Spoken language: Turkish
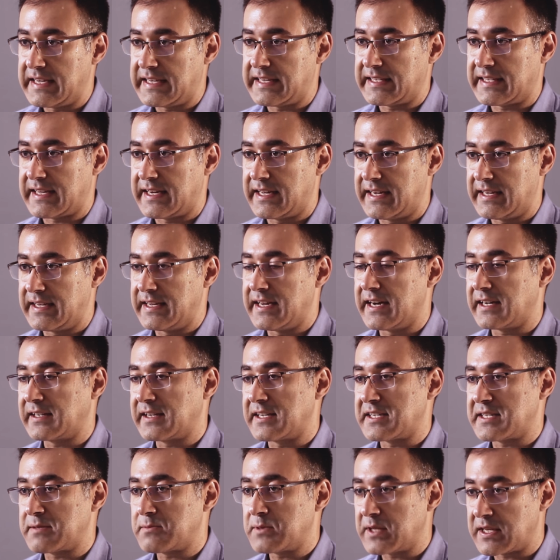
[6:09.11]
iki tane
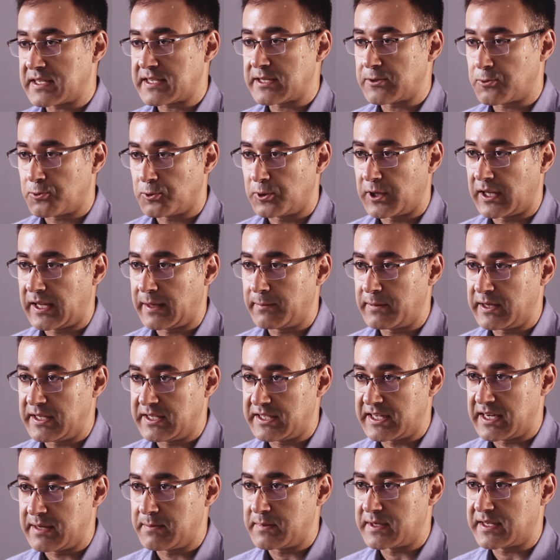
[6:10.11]
yaklaşımı nasıl
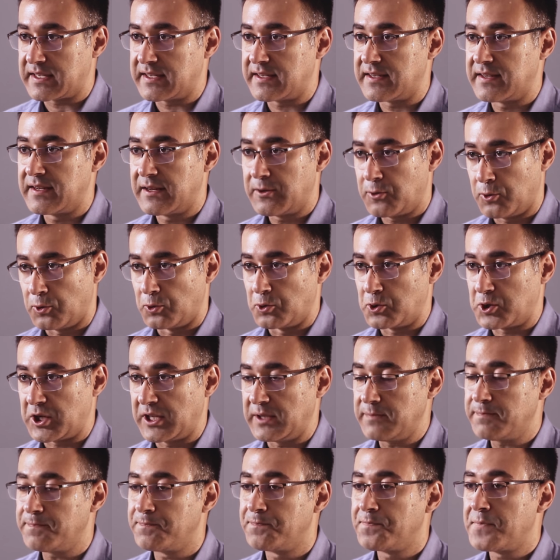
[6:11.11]
kullanabileceğimizi
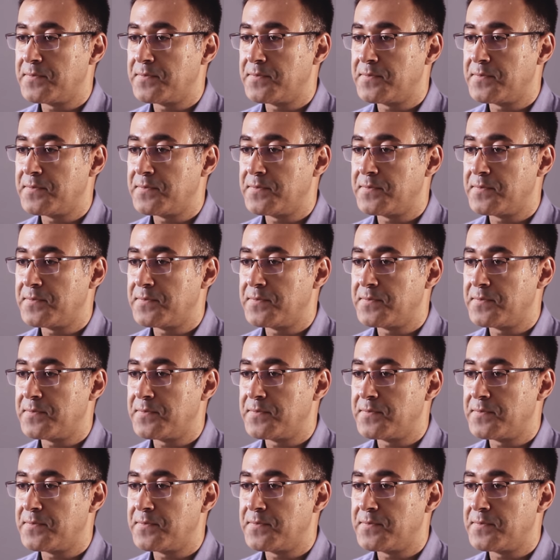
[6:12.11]
konuşalım.